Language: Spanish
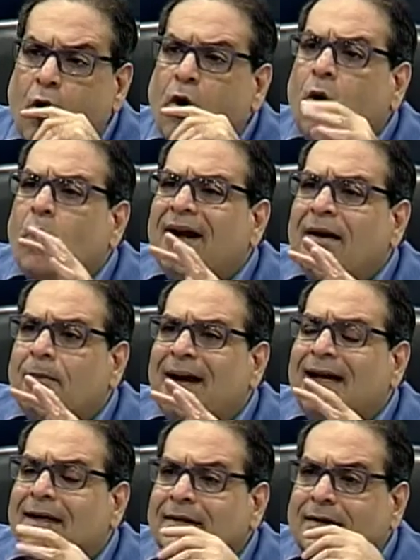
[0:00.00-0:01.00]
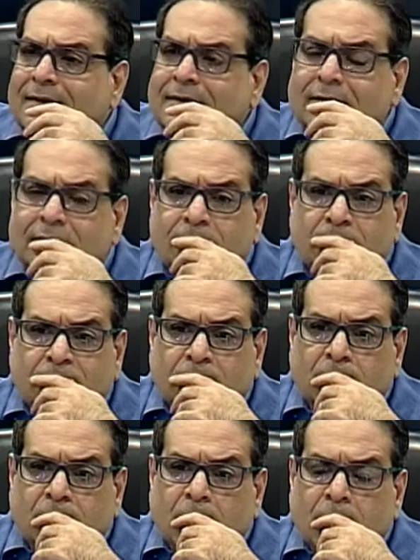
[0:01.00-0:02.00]
o el martes,
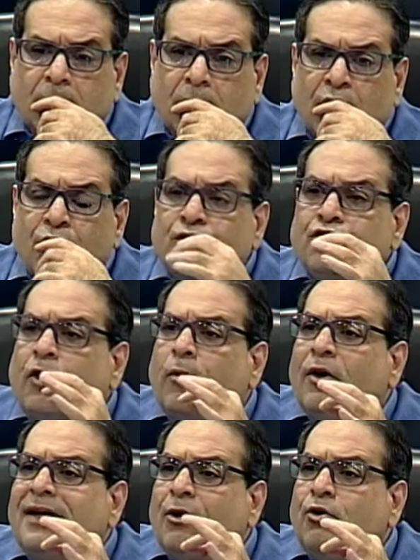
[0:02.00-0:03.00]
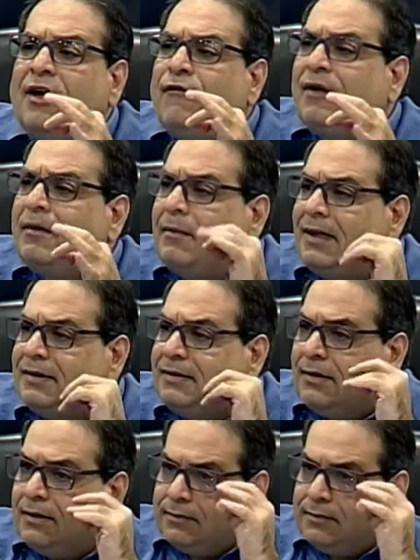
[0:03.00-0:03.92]
yo voy a una farmacia